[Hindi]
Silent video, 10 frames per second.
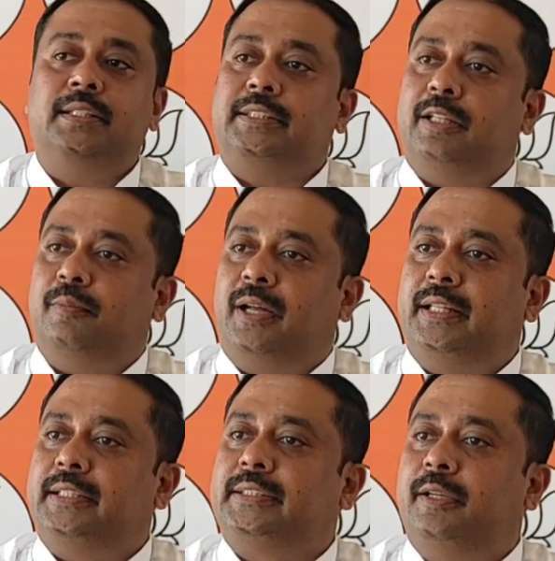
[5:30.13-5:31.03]

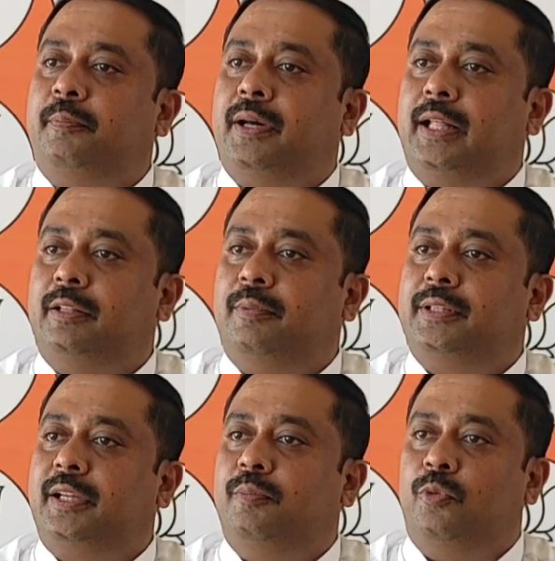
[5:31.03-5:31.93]
सम्मान्य श्री
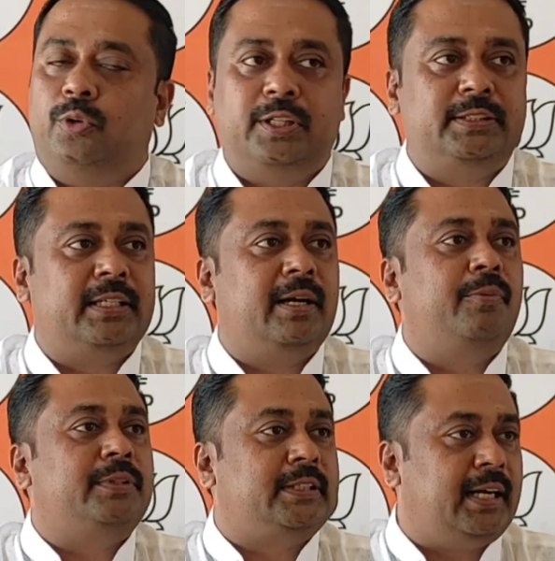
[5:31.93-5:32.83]
प्रधानमंत्री मोदी जी का
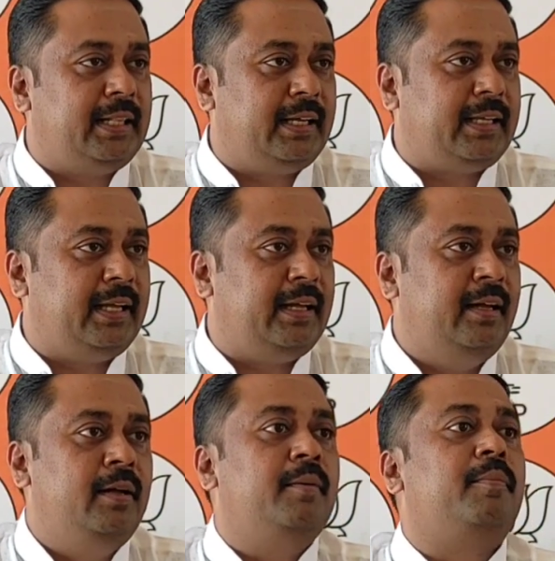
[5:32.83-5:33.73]
विचार लेके
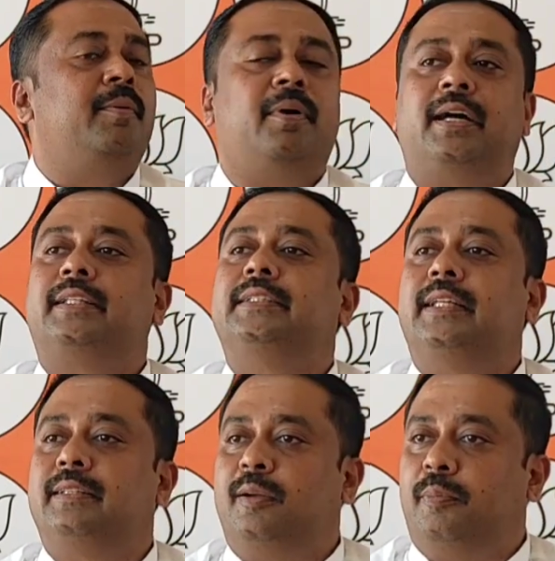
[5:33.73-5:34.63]
मैं भारतीय
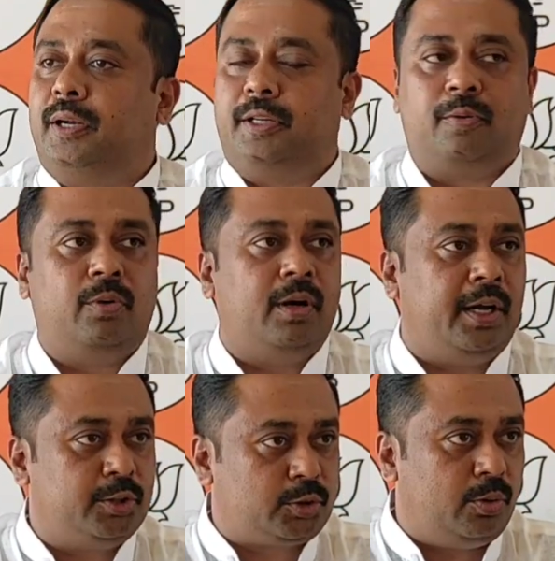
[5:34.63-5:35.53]
जनता पार्टी को
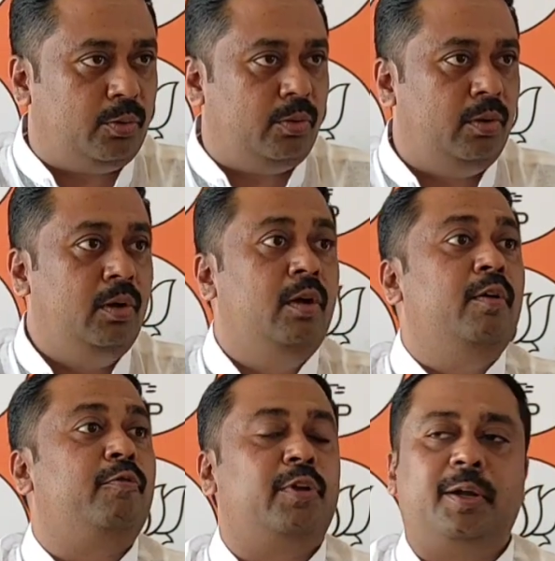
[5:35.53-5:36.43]
गए सो हूँ
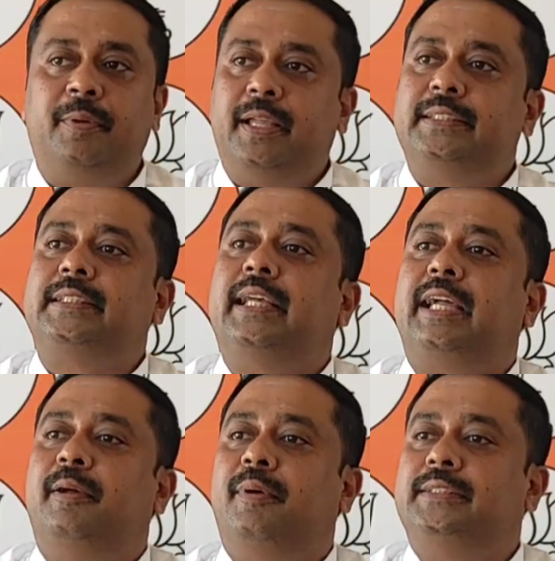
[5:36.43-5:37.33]
फिर भी इस
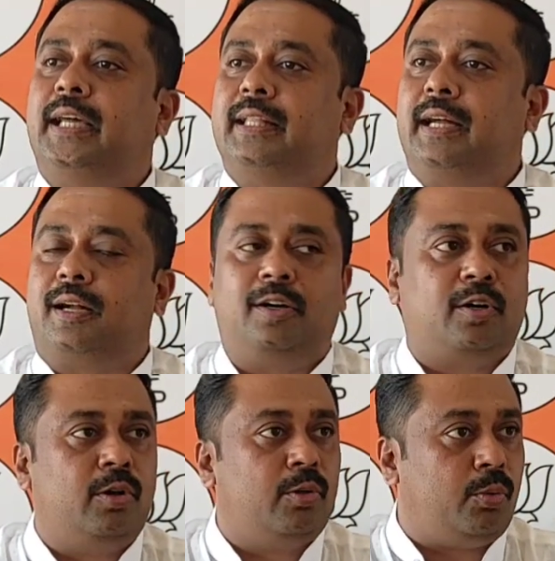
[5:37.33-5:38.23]
एरिए में ज़्यादा
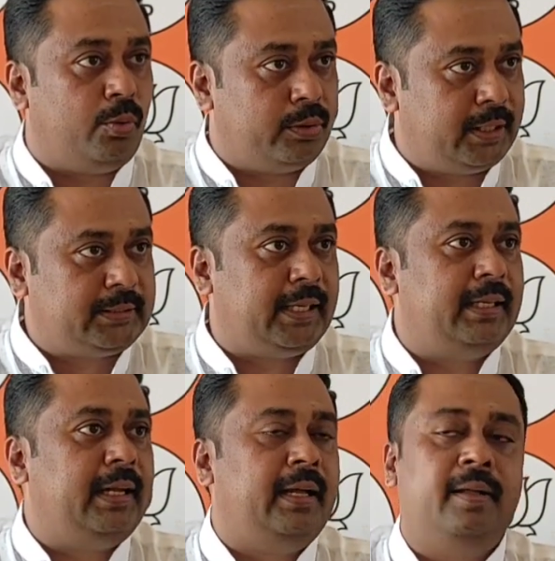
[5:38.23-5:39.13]
कंट्रोल होना
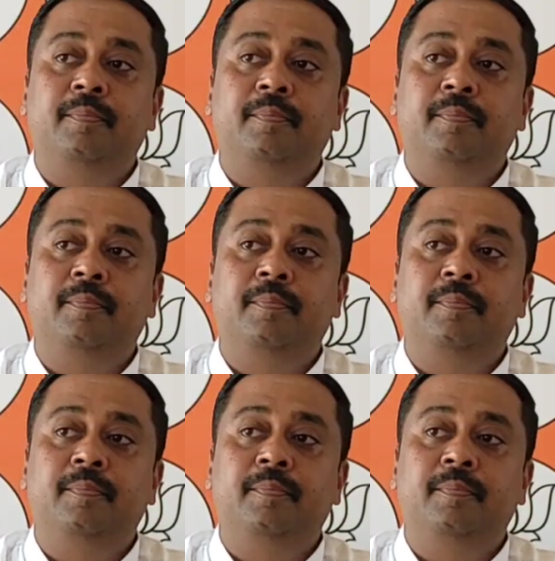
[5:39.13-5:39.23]
चाहिए